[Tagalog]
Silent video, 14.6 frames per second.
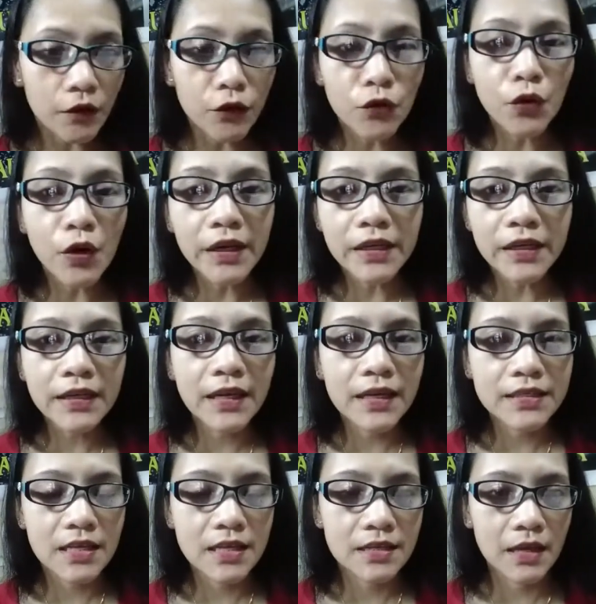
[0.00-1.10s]
Yung
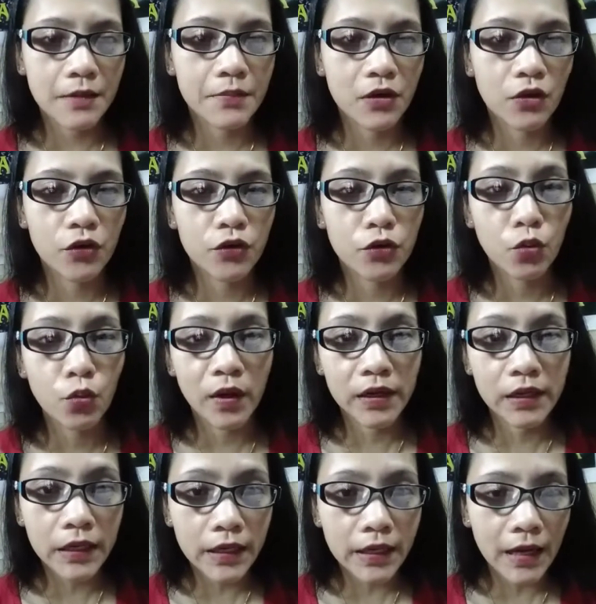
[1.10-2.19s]
kanina, sinasabi ko yung
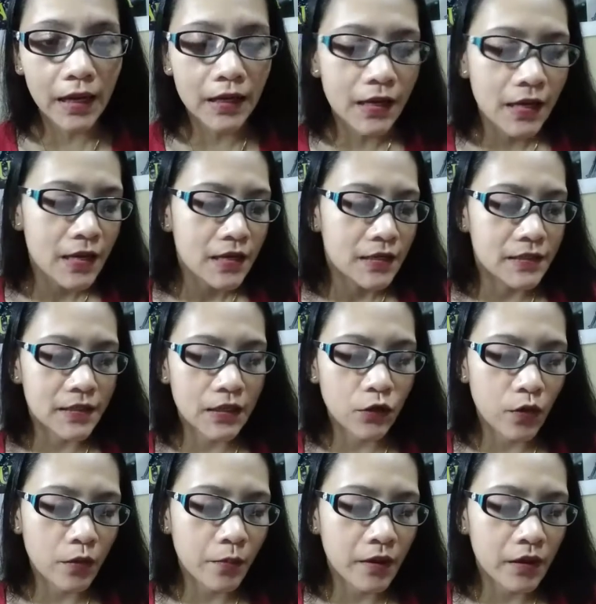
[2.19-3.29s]
1 real is
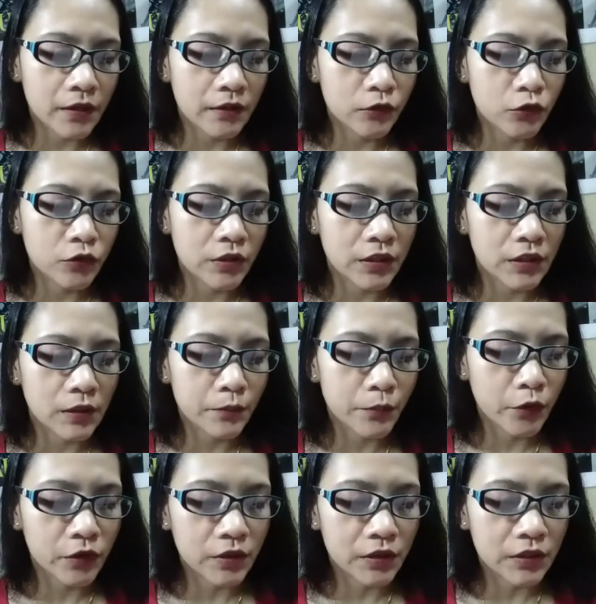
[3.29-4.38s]
equivalent to
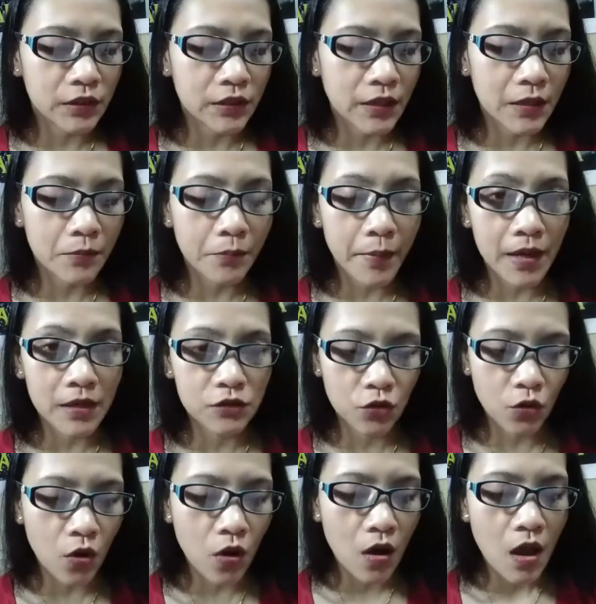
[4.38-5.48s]
13.39
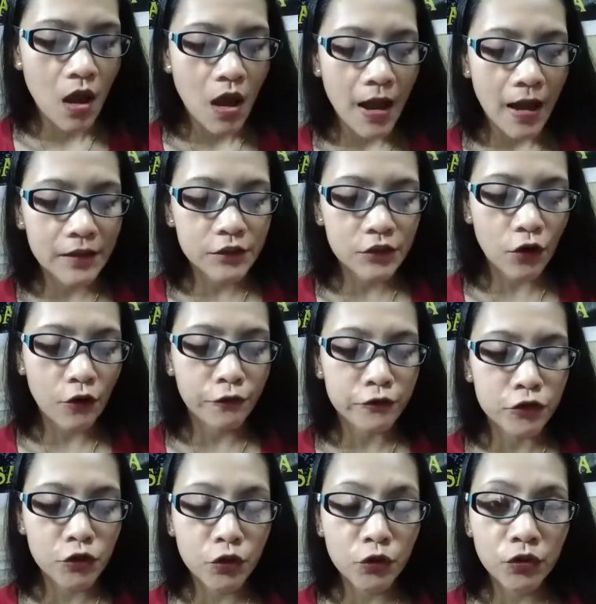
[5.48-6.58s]
peso as of
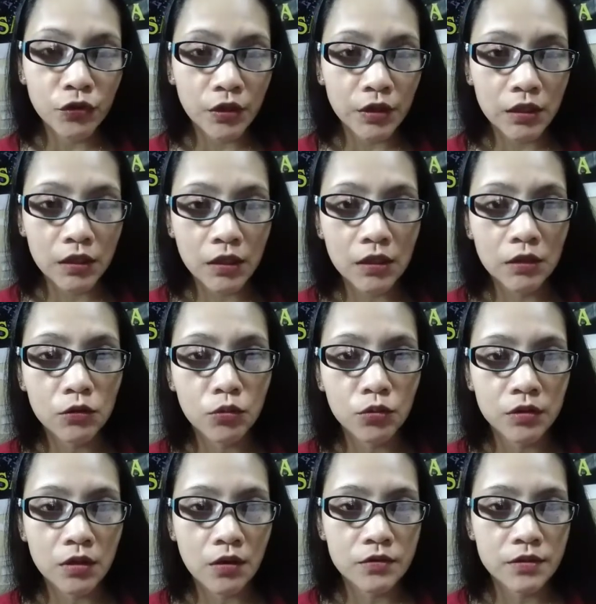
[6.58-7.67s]
June 13,
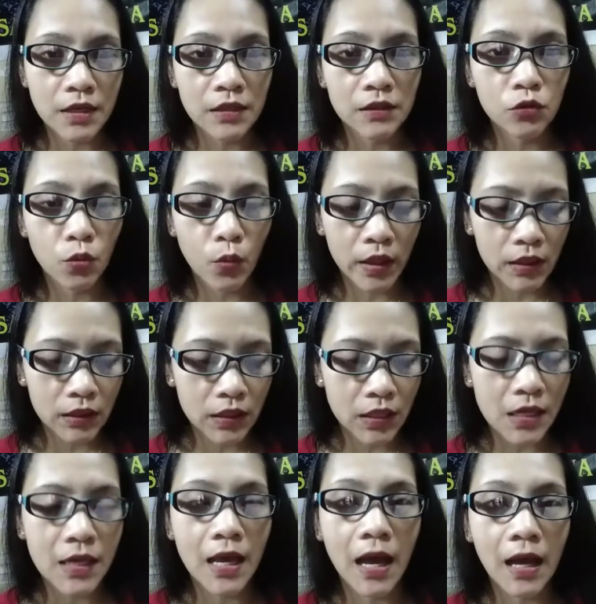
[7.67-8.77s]

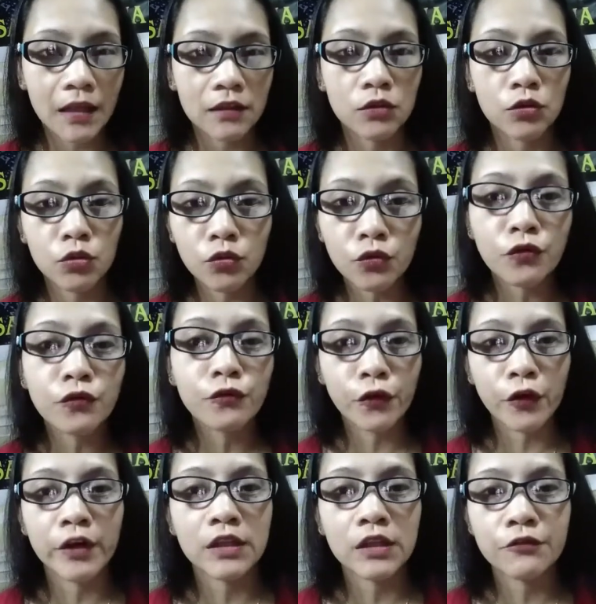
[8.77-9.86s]
2020 at
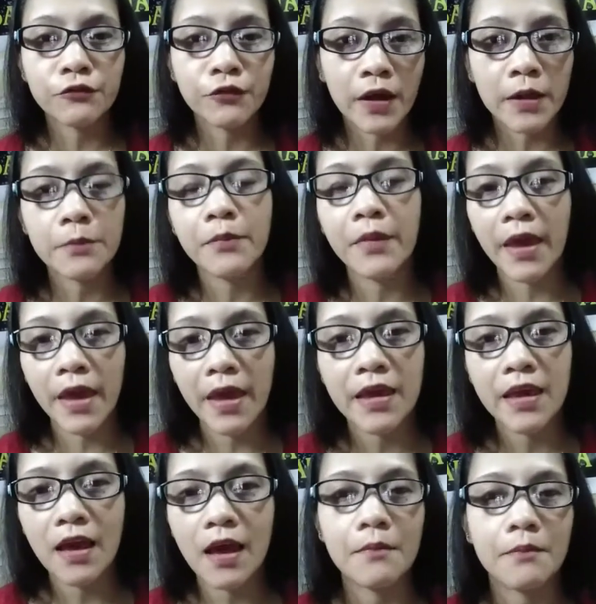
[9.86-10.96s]
2.45
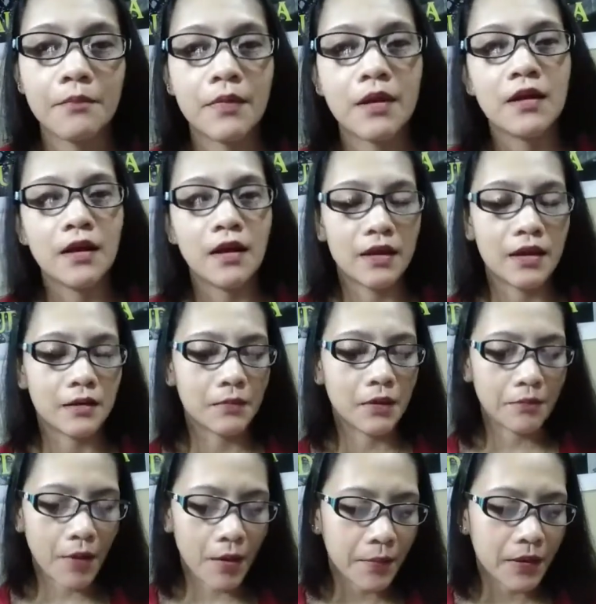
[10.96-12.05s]
a.m. Ayan,
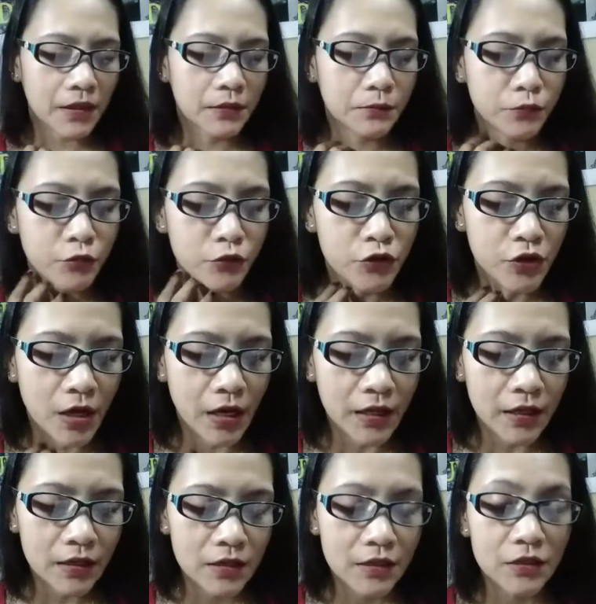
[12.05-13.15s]
magpapalit po
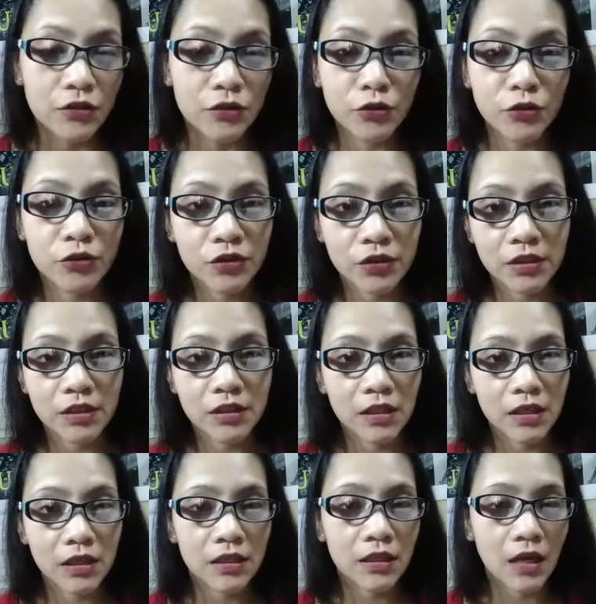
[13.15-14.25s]
siya June
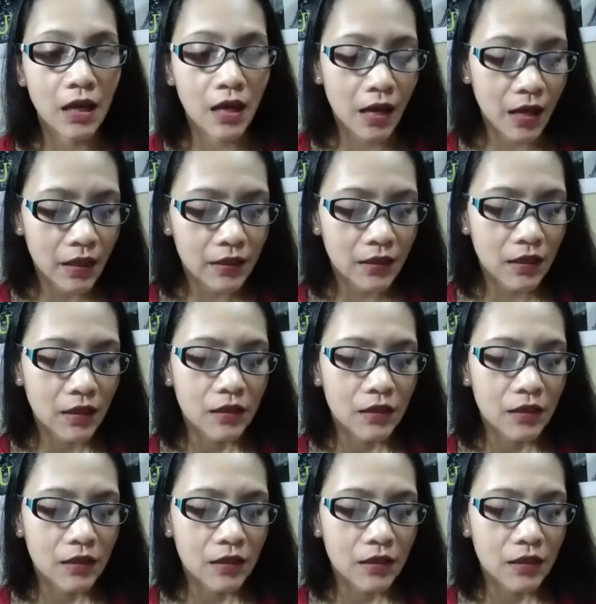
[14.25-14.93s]
13 at